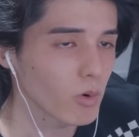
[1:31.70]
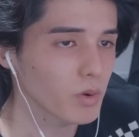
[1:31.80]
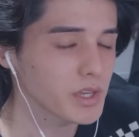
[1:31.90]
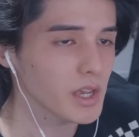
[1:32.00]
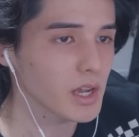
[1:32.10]

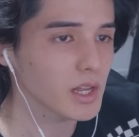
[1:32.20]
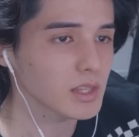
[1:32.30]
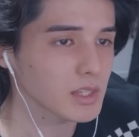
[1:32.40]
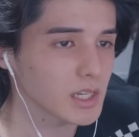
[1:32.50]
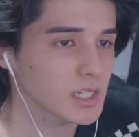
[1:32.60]
起き上
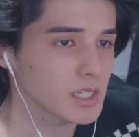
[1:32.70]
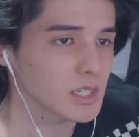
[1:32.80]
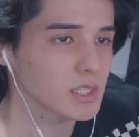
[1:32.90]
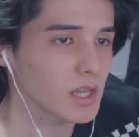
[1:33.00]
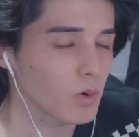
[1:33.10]
がって
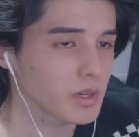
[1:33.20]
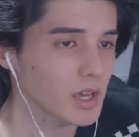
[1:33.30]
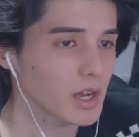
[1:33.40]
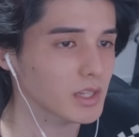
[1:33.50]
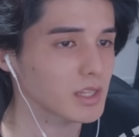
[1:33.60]
沈んで起き
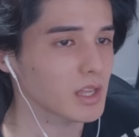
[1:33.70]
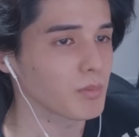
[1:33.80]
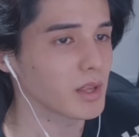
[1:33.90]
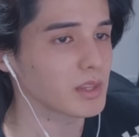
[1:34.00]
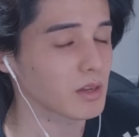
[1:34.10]
上がってで
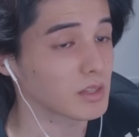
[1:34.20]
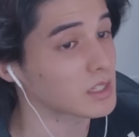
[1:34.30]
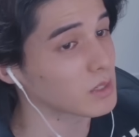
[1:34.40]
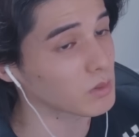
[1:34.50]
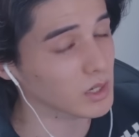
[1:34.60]
メンタル
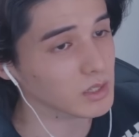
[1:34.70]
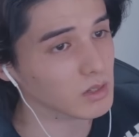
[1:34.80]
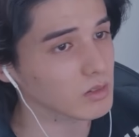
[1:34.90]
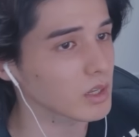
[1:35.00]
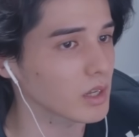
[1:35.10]
強くなって
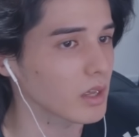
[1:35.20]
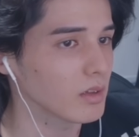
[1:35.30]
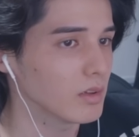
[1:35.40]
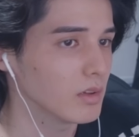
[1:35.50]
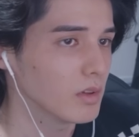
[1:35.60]
くんだよね
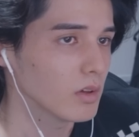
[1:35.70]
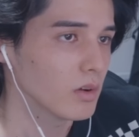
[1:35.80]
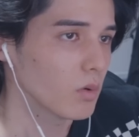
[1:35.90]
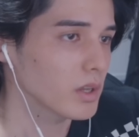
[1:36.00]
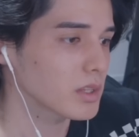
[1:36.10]

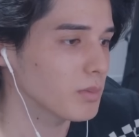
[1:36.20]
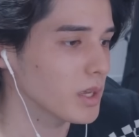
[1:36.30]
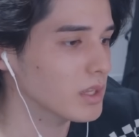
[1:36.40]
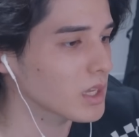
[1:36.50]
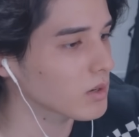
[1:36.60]
俺って
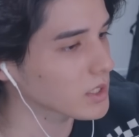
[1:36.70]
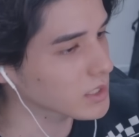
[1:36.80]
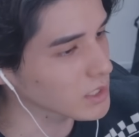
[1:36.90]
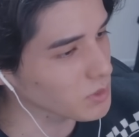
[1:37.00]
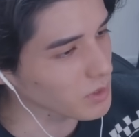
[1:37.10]
メンタルが
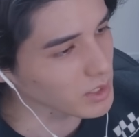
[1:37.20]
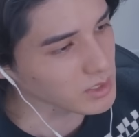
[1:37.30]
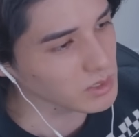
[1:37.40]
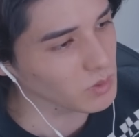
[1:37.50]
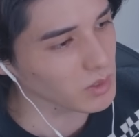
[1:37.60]
最初から
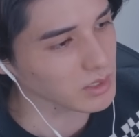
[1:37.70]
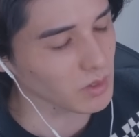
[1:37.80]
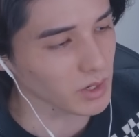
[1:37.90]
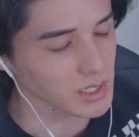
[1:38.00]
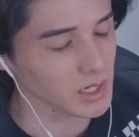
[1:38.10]
強かった
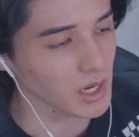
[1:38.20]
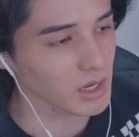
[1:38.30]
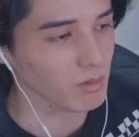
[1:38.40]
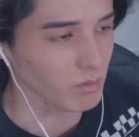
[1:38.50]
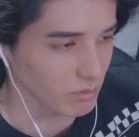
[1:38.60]
わけじゃない
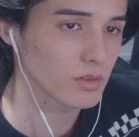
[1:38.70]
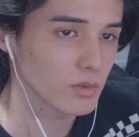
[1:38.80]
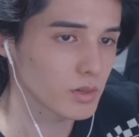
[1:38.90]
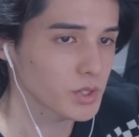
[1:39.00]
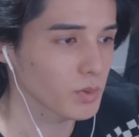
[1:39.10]
の
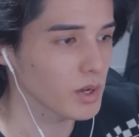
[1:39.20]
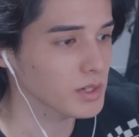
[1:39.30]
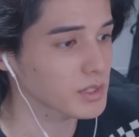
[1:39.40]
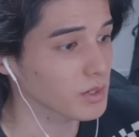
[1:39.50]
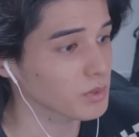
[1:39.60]
俺小学
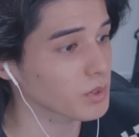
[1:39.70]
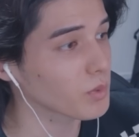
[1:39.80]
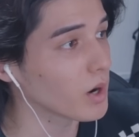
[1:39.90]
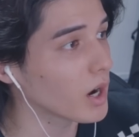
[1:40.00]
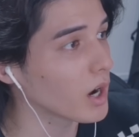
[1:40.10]
生の時
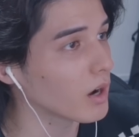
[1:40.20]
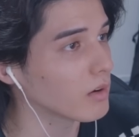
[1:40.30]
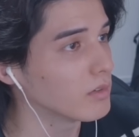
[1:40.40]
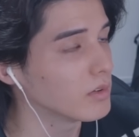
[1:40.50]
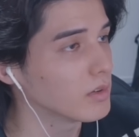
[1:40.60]
は
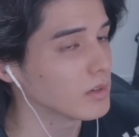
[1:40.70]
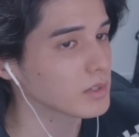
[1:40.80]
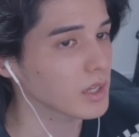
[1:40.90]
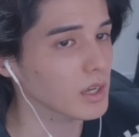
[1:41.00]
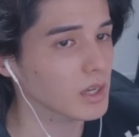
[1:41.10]

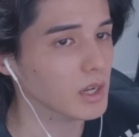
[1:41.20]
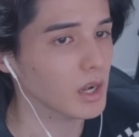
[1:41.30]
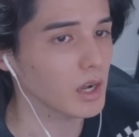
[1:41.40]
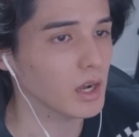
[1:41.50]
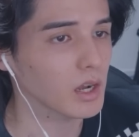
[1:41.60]
サッ
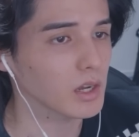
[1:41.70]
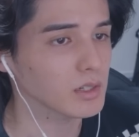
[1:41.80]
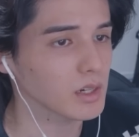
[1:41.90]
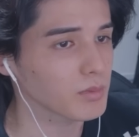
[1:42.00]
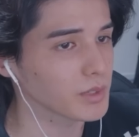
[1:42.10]

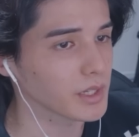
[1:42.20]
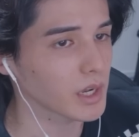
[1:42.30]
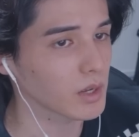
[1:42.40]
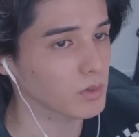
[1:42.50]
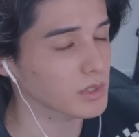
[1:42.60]
カークラブに
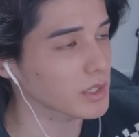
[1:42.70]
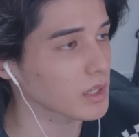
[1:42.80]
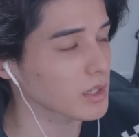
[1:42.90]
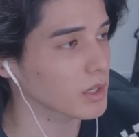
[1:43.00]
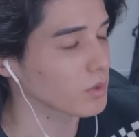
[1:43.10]
通ってた
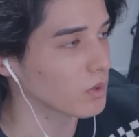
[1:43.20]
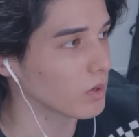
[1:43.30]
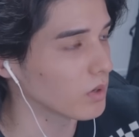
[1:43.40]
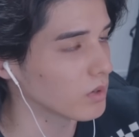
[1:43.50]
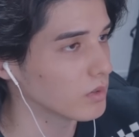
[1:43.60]
んだけ
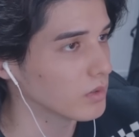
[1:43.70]
ど